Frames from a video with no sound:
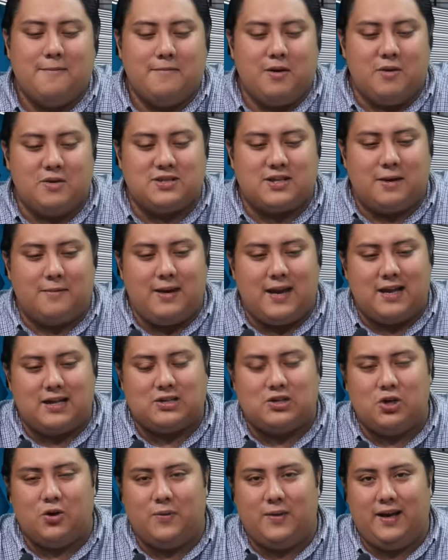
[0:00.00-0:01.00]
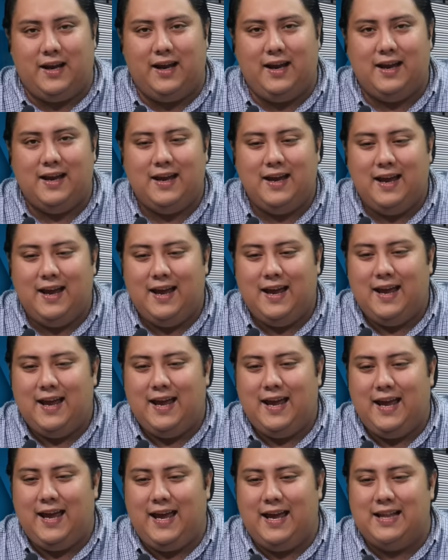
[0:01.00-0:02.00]
Vamos a hablar sobre
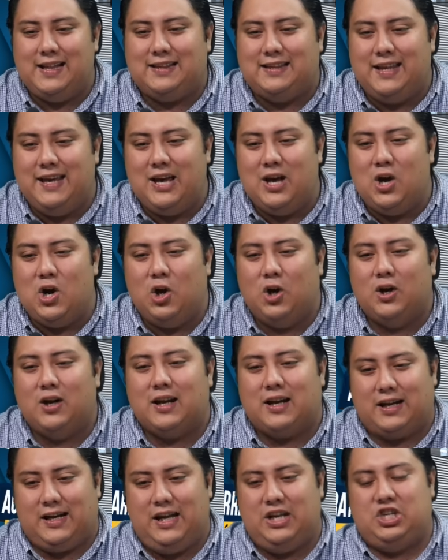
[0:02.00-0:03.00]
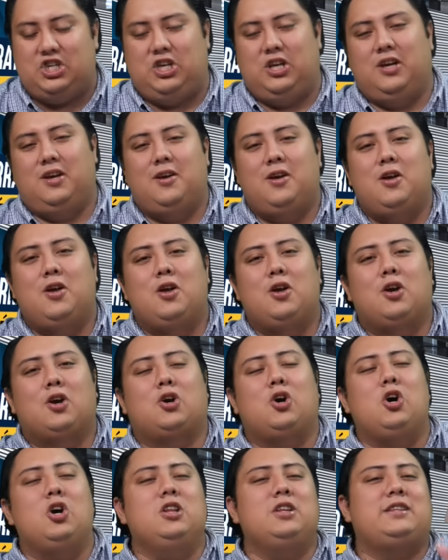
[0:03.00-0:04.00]
el tío Richie.
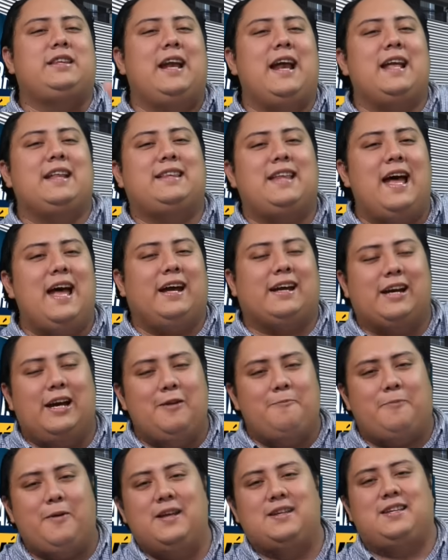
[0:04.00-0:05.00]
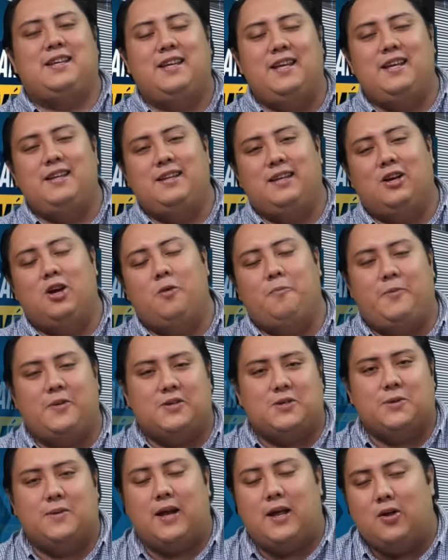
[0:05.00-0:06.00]
Contraataca el presidente
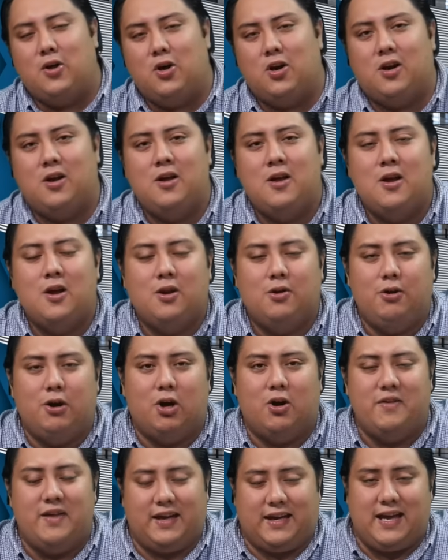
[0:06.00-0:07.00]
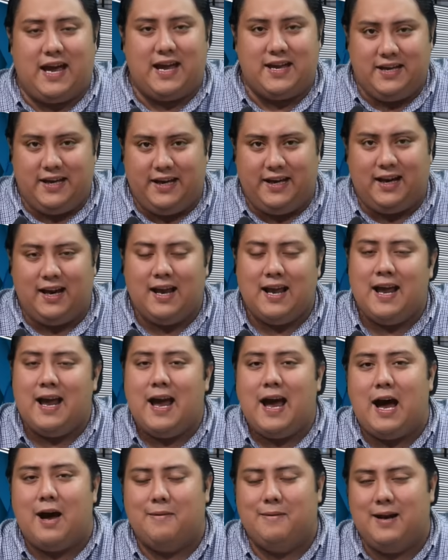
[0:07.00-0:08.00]
López Obrador luego de que ayer
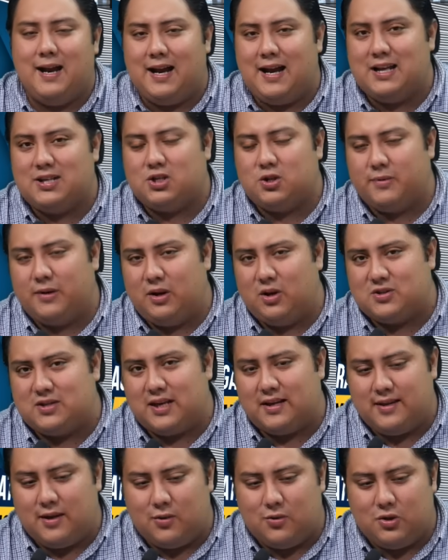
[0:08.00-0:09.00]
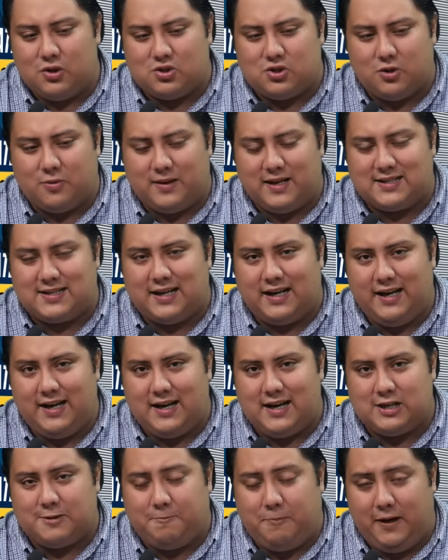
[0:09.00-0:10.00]
hablara sobre los adeudos sobre
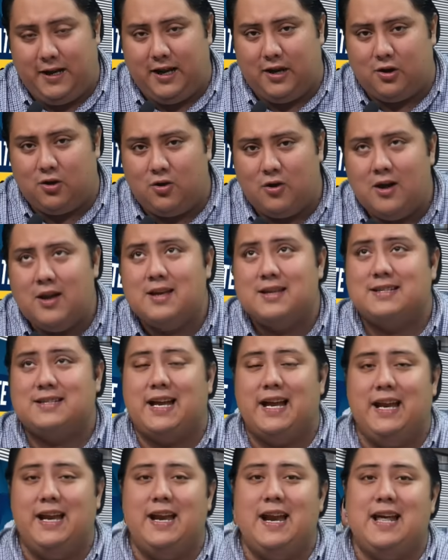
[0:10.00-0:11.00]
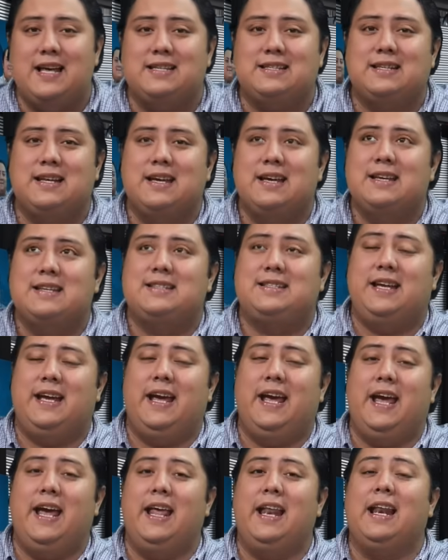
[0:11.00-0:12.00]
Salinas Pliego. Salinas
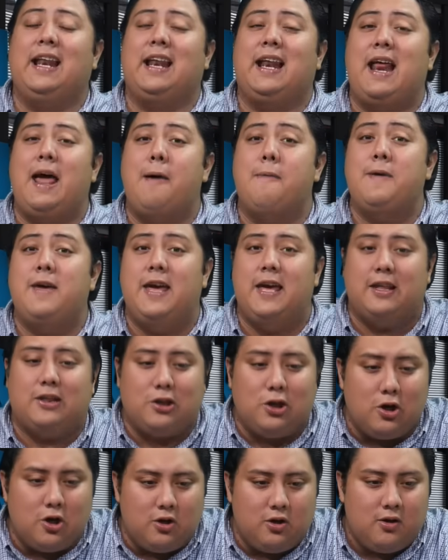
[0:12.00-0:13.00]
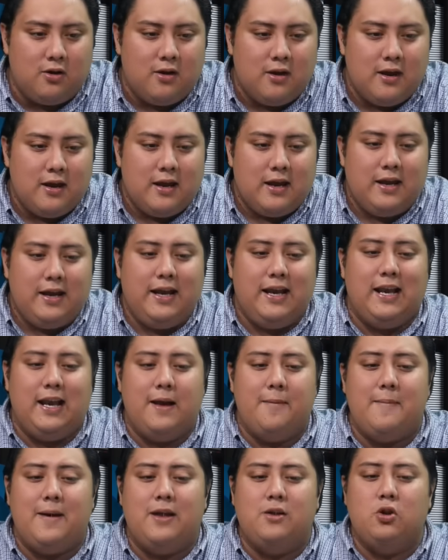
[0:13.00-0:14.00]
se enrabietó y
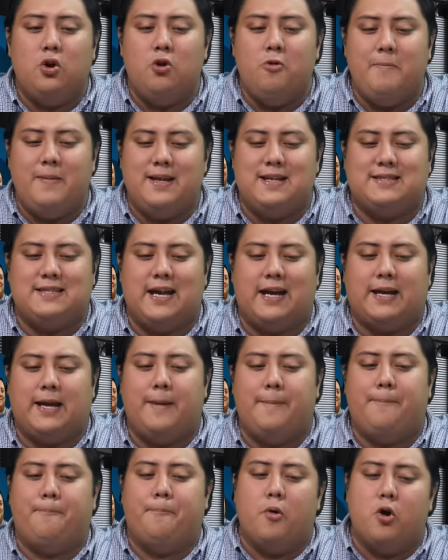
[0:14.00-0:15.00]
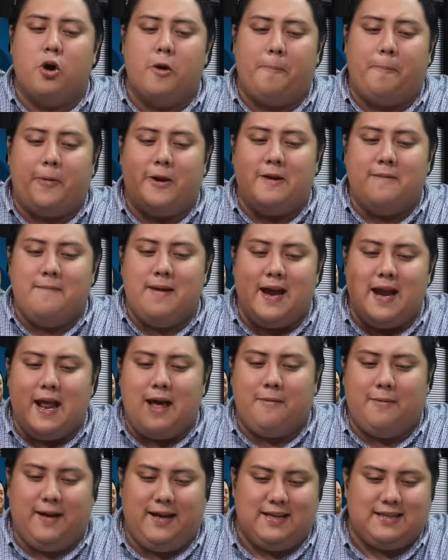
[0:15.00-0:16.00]
le mandó un mensaje por primera
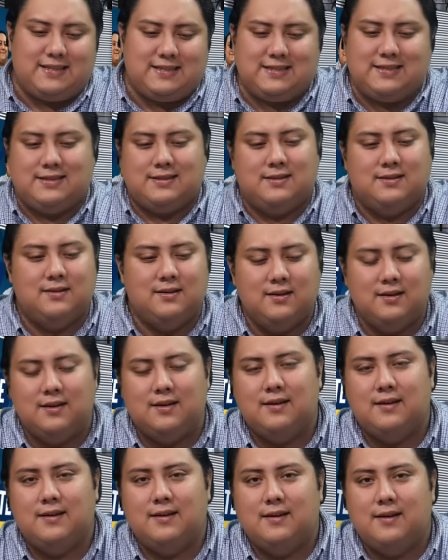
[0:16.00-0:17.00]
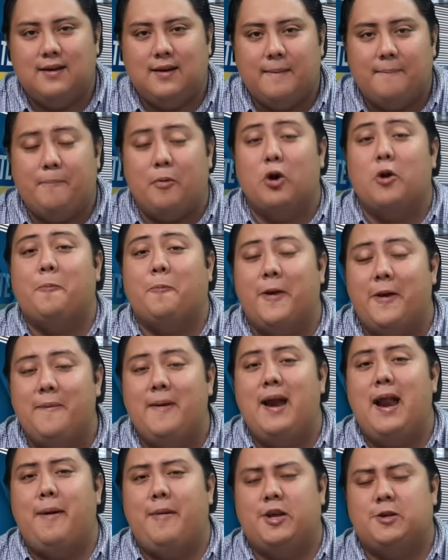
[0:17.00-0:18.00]
vez. Por
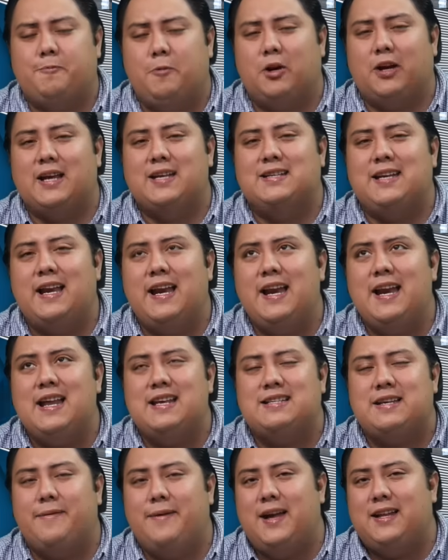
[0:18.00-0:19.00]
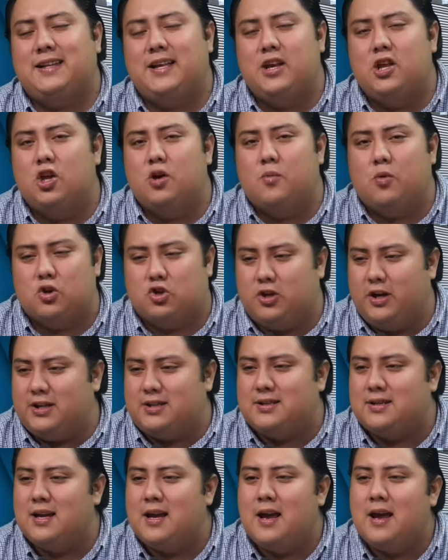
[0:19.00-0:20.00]
primera vez, porque Salinas había tenido mucho.
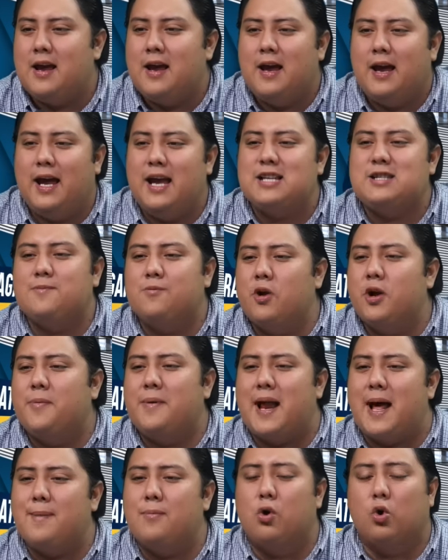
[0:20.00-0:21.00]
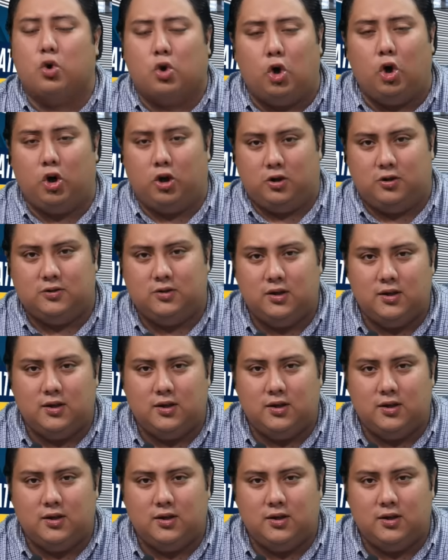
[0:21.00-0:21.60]
Es, es muy bravucón.